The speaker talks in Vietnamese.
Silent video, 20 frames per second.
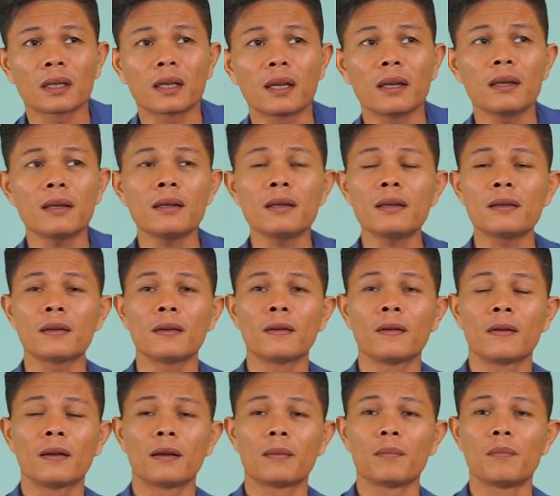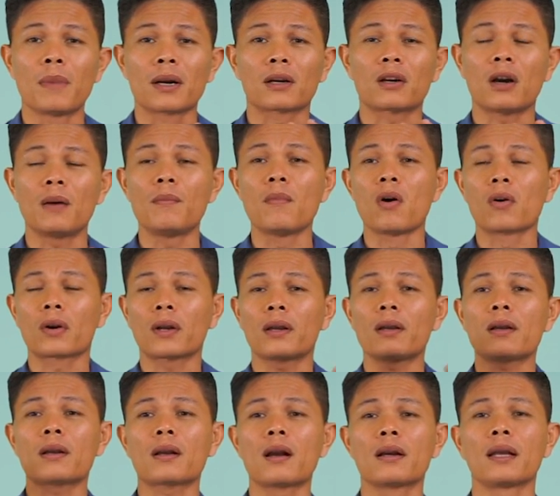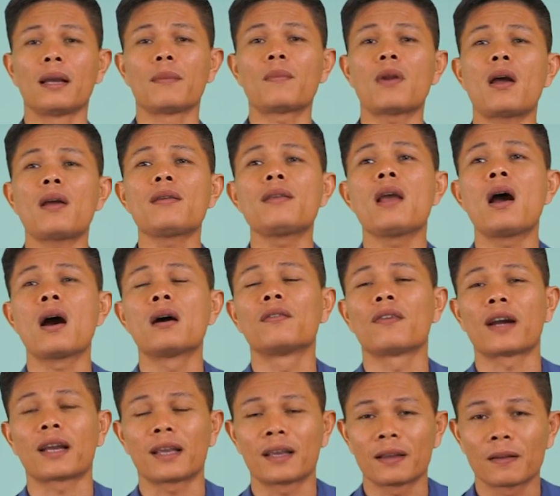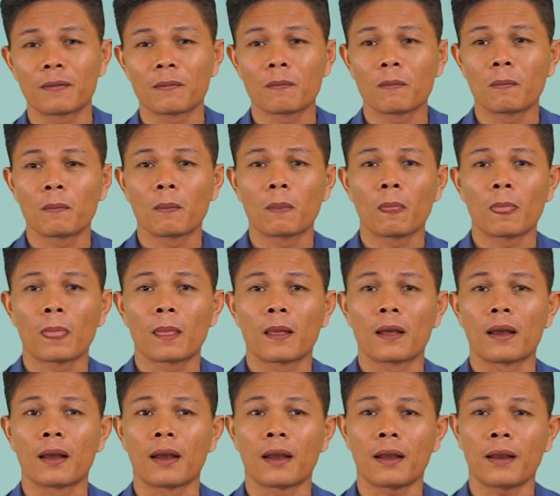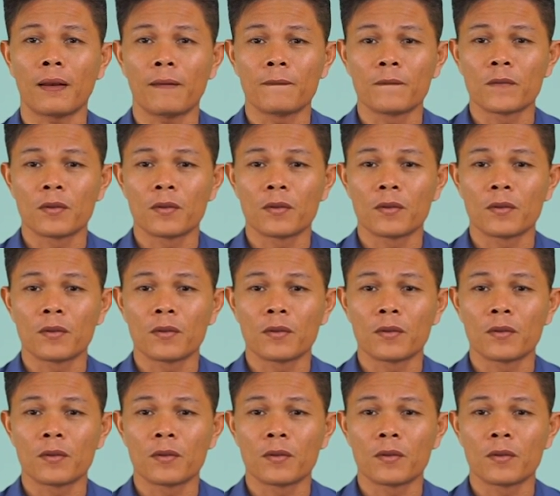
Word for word: cái mình có một cái kinh nghiệm nó nhờ vậy à,